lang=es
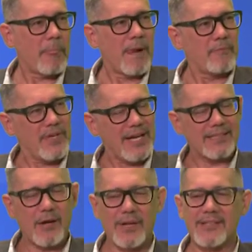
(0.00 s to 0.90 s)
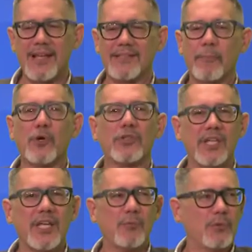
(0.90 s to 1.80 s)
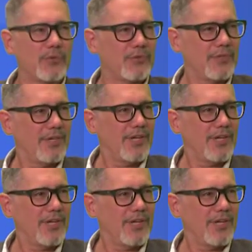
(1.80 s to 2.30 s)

Fíjate, ahora se hace por tribus.